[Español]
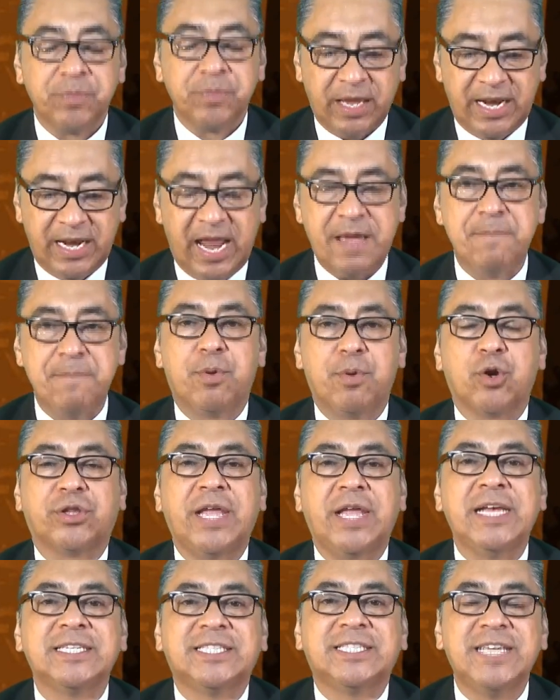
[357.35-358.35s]
la
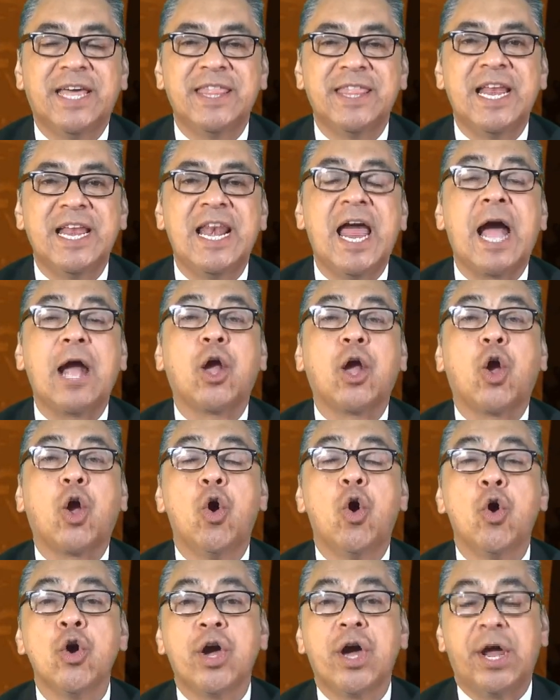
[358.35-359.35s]
importancia de la
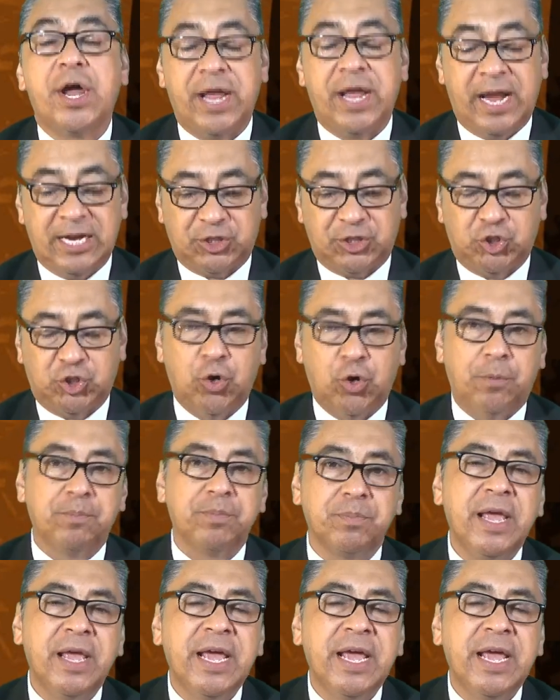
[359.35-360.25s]
congregación.